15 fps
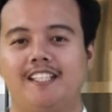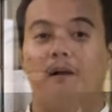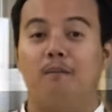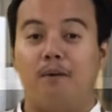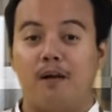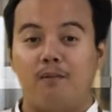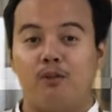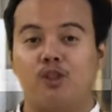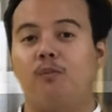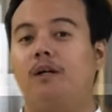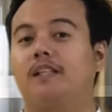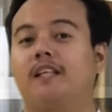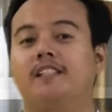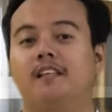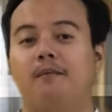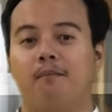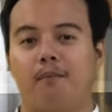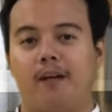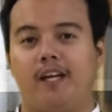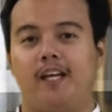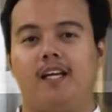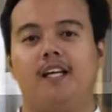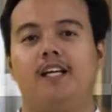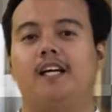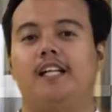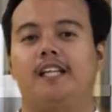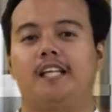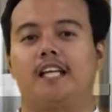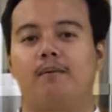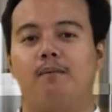Bapak Ibu Sobat SMP,
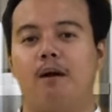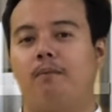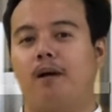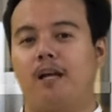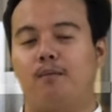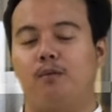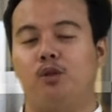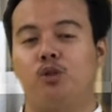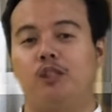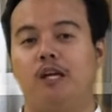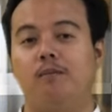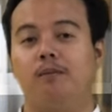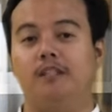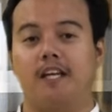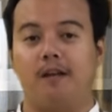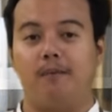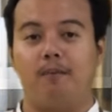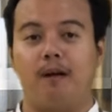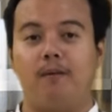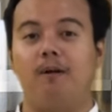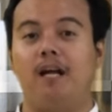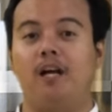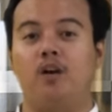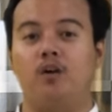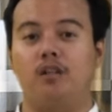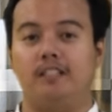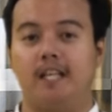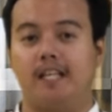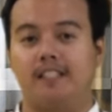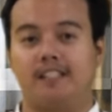ketika Bapak Ibu sudah menerima belangko
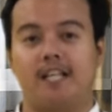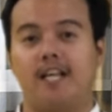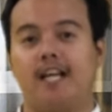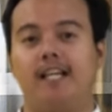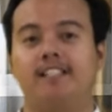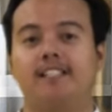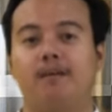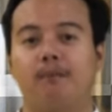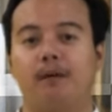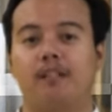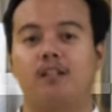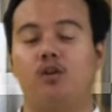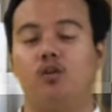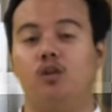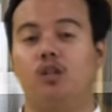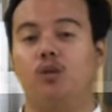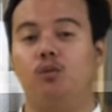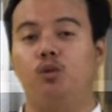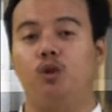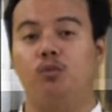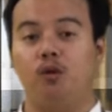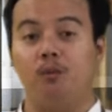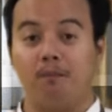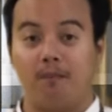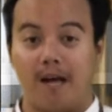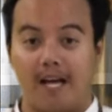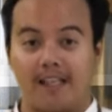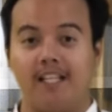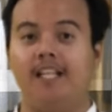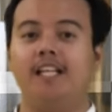ijazah SMP tahun 2024,